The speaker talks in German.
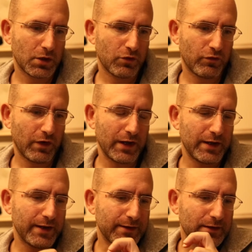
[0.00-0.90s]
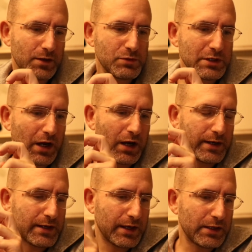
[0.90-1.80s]
Weil es gibt
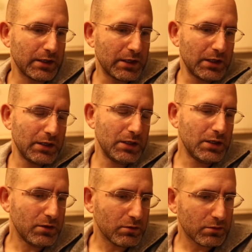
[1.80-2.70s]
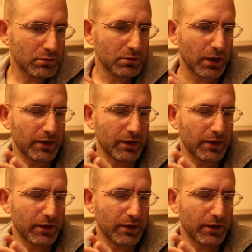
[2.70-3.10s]
eine Energie, ein